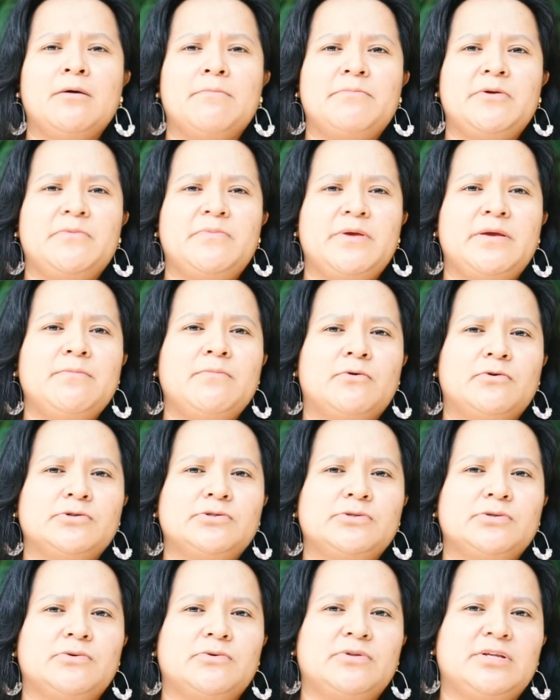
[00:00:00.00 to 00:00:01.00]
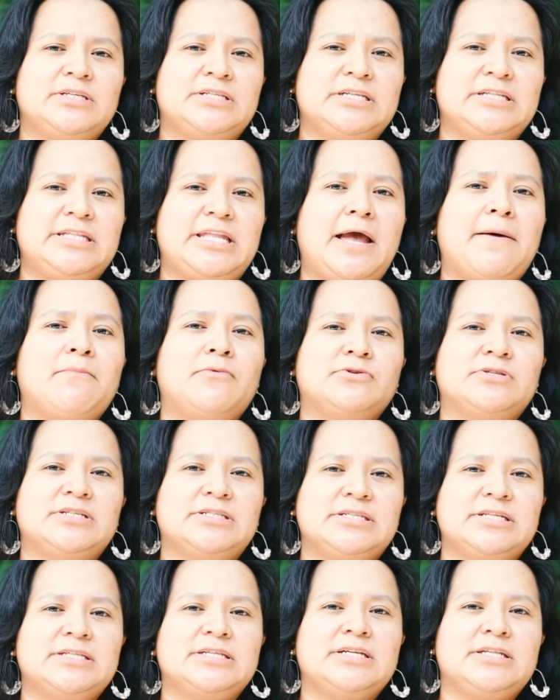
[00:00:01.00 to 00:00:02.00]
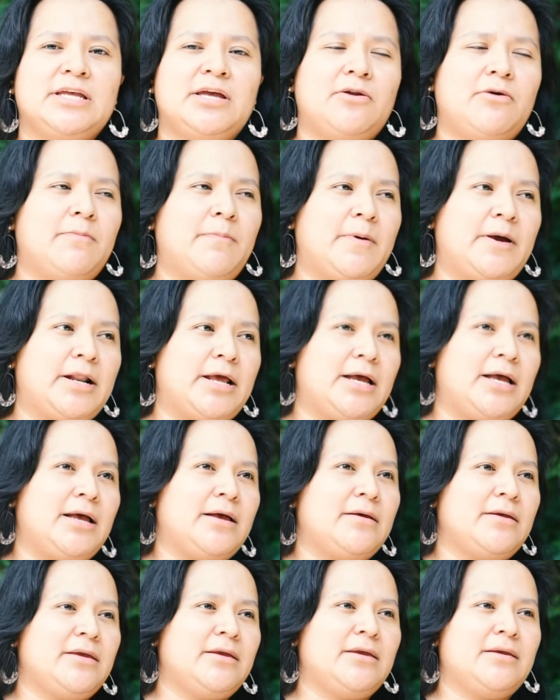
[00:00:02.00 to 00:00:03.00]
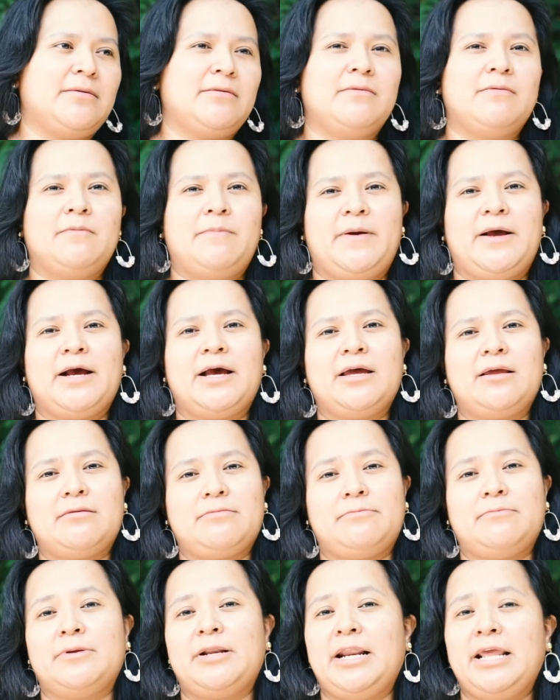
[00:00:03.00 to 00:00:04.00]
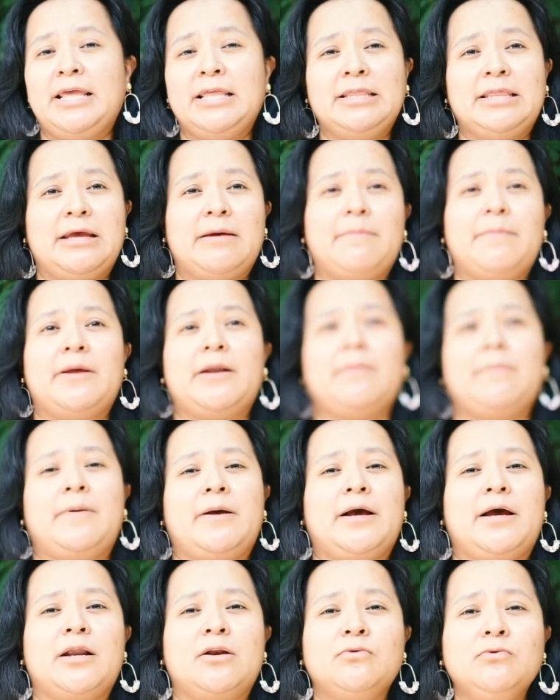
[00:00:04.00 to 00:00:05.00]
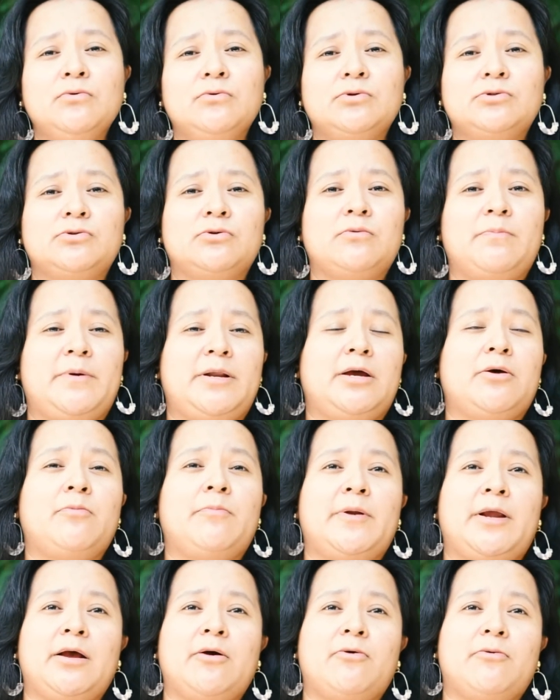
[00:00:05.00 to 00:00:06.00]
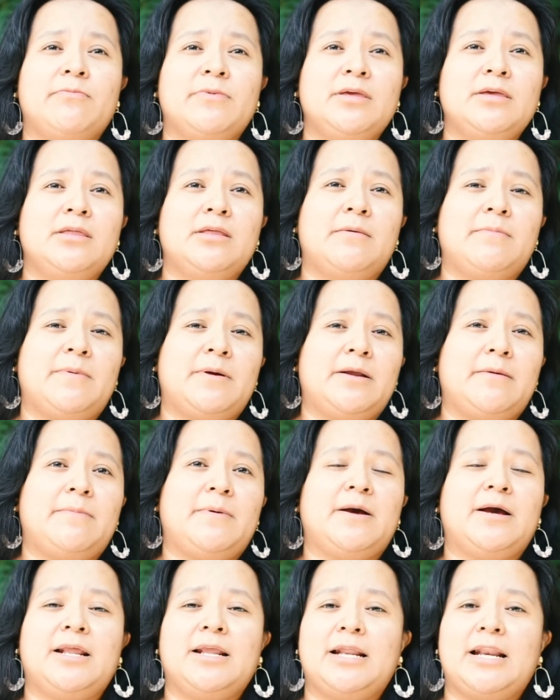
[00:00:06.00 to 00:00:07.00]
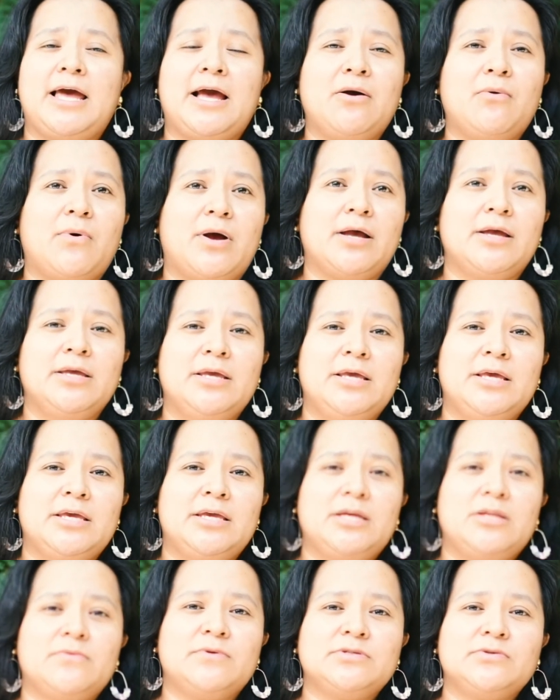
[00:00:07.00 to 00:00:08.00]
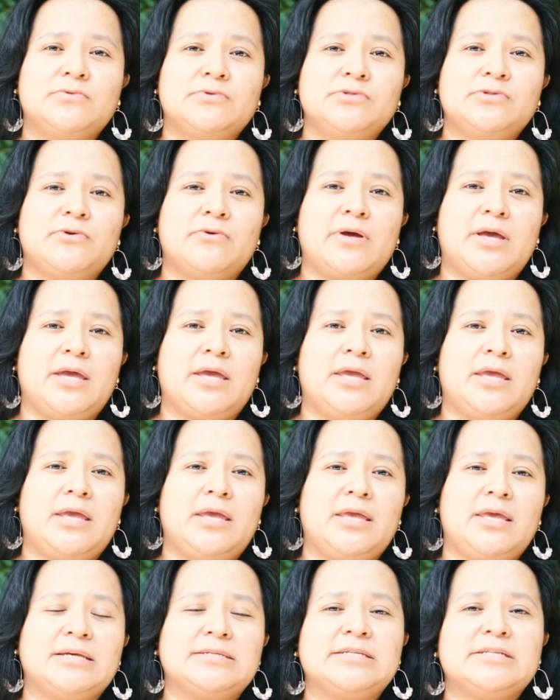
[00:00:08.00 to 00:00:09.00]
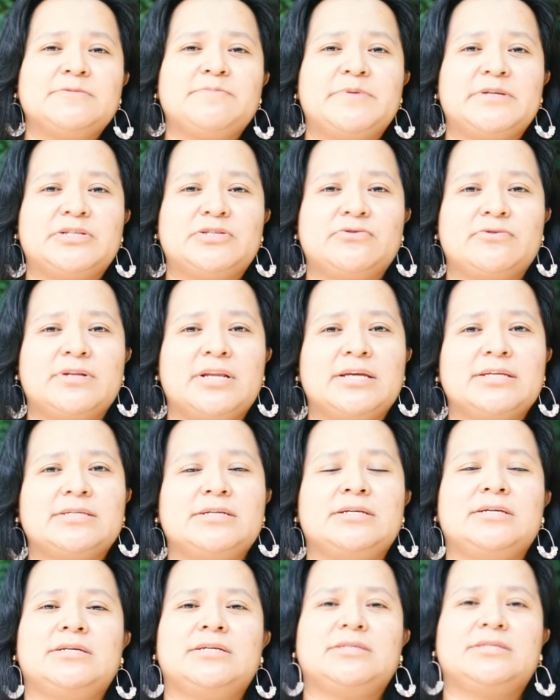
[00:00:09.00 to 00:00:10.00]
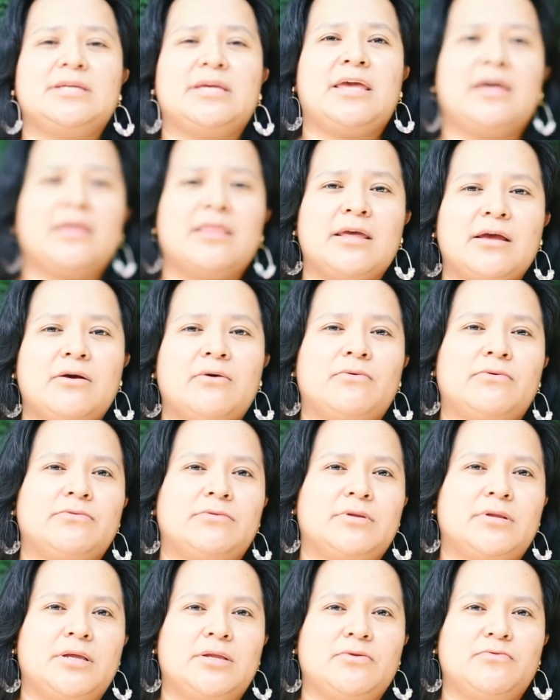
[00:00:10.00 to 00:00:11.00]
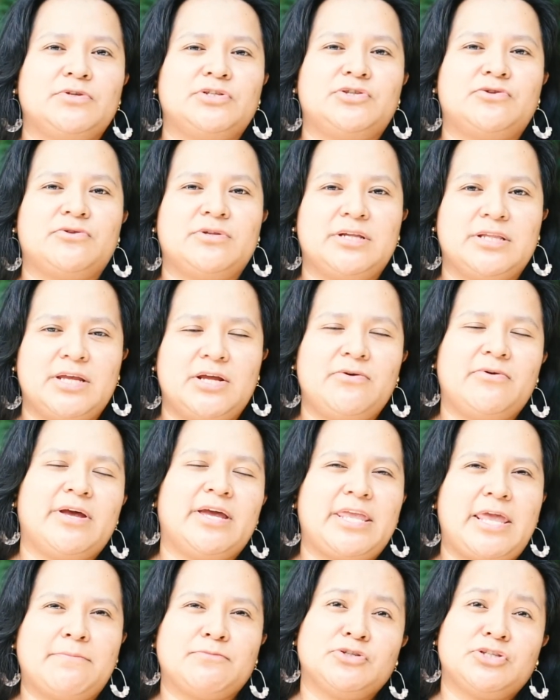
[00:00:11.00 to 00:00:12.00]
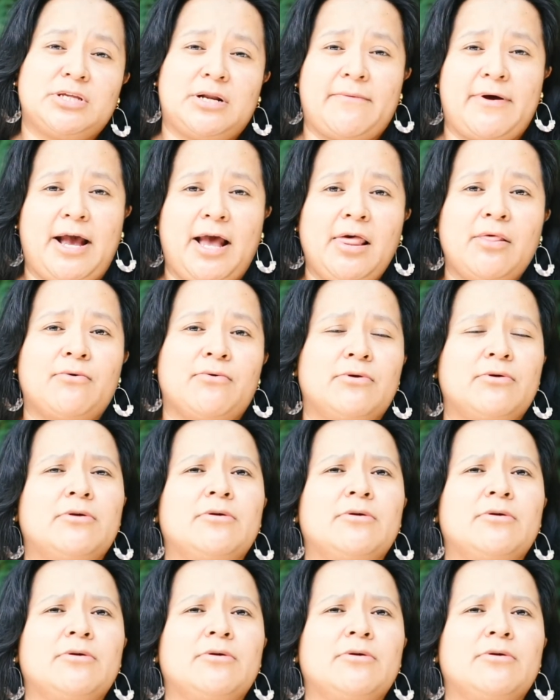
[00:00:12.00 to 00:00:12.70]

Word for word: vivimos o necesitamos este dinero para pagar renta, para pagar luz o para comprar comida, para pagar el agua y no es justo que, estas personas se queden con nuestro dinero que ya hemos trabajado.